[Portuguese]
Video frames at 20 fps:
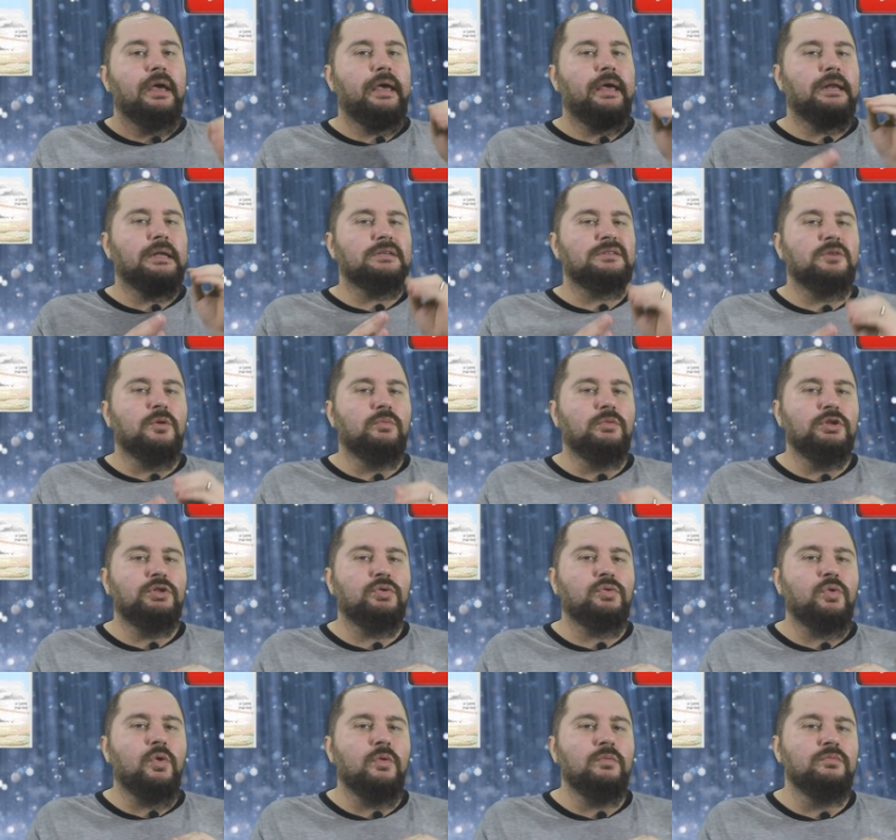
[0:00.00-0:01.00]
Elas são
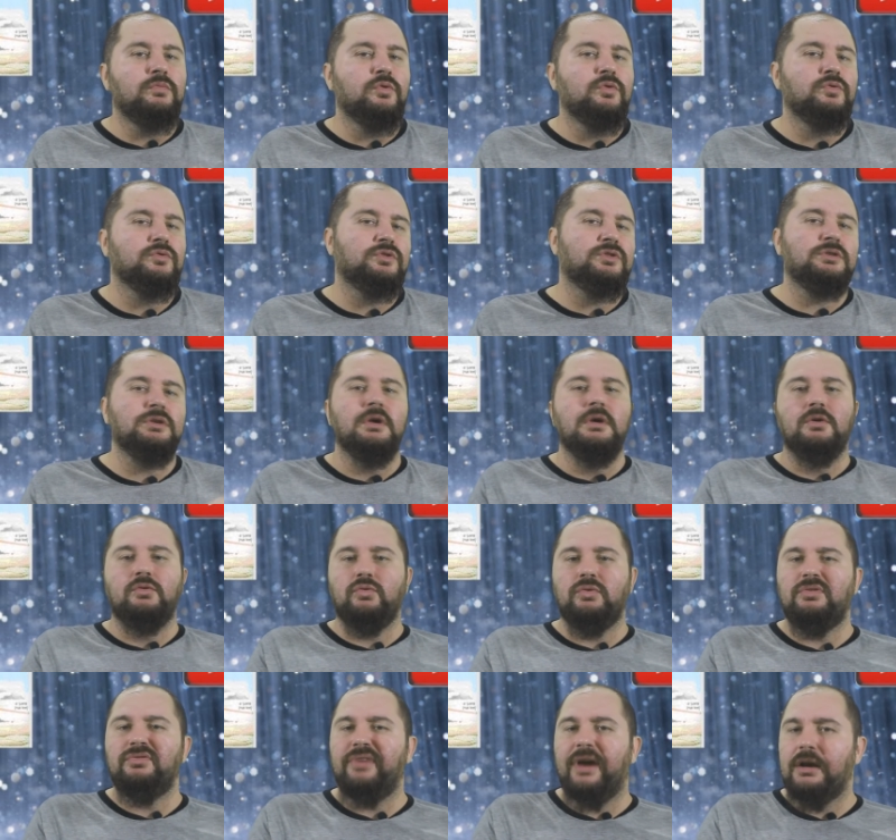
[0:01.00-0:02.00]
muito comuns
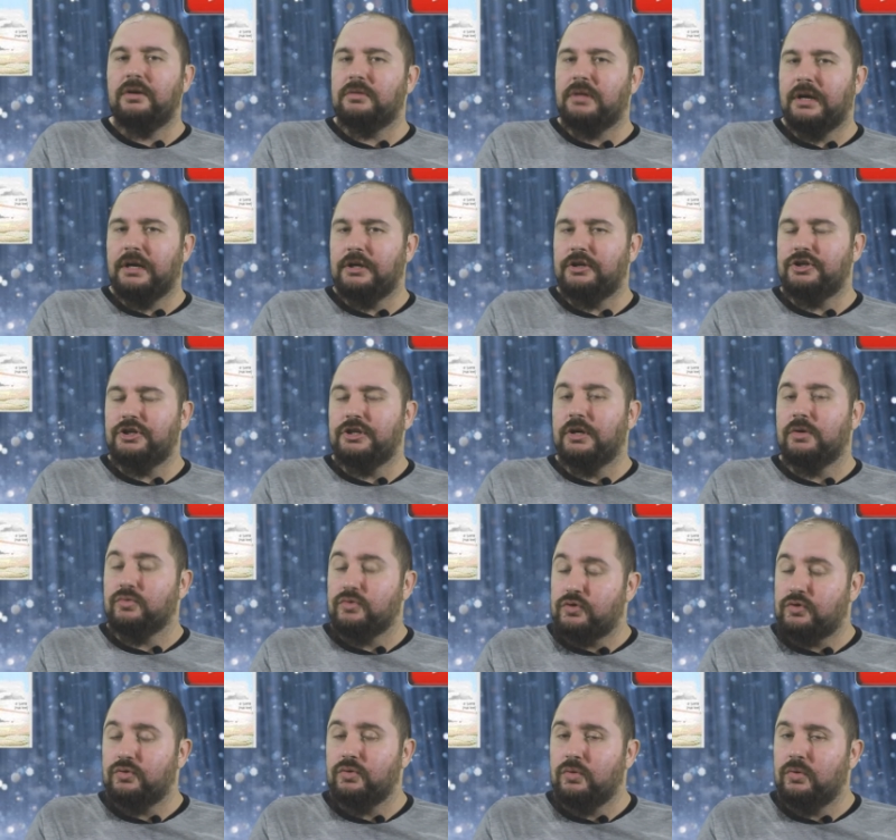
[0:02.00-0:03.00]
no inverno da região
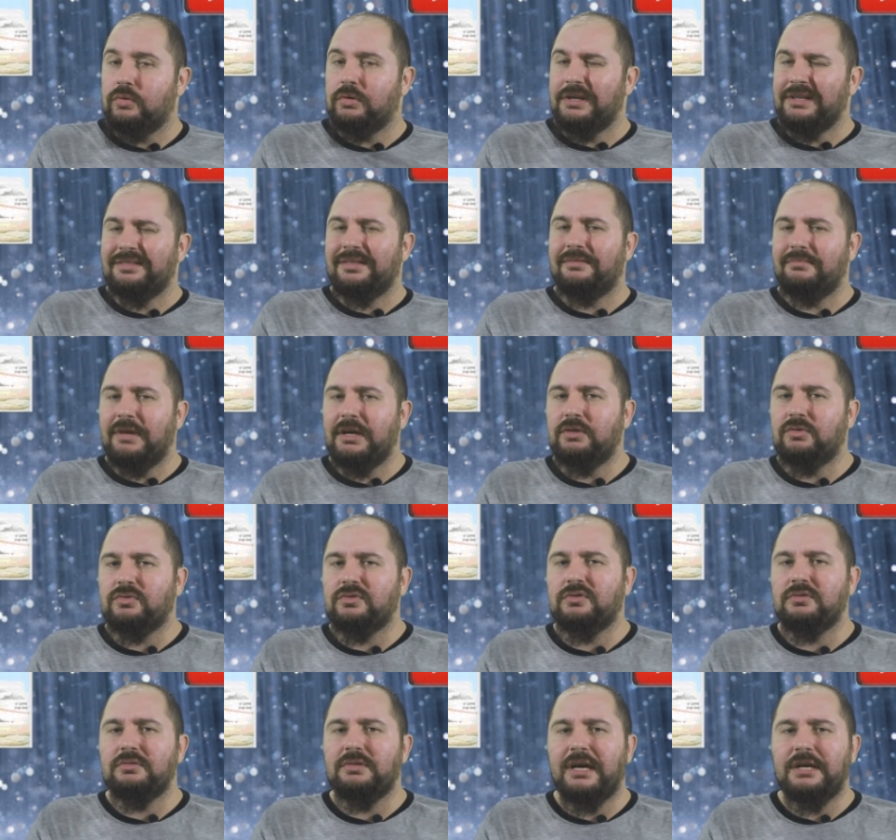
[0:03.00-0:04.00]
sul e também do
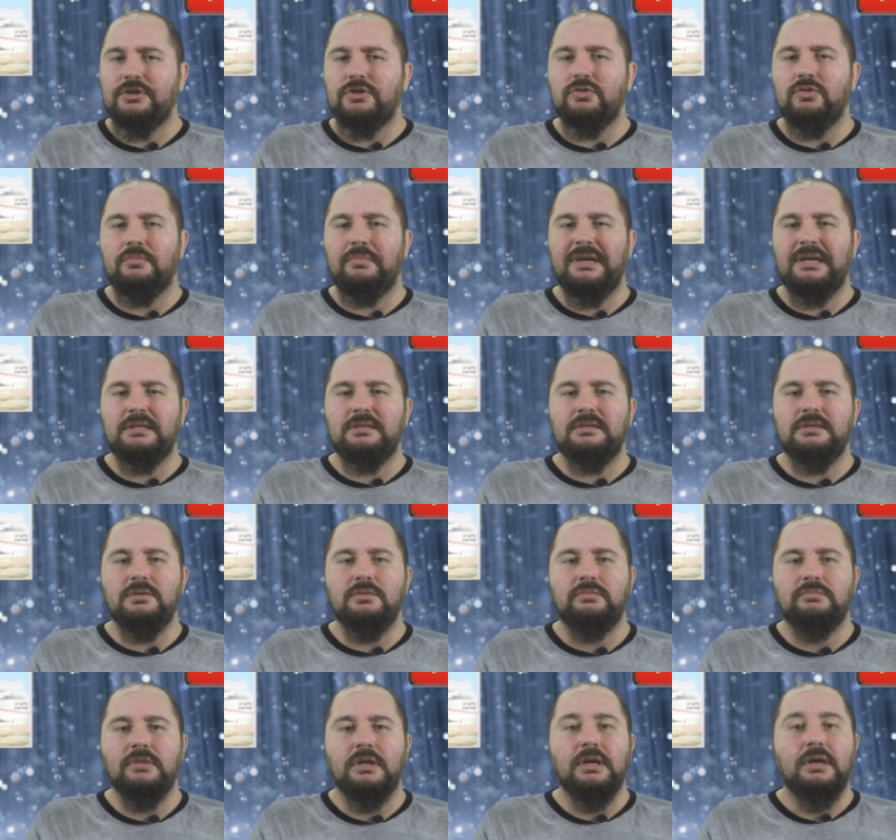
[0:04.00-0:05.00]
sudeste do Brasil,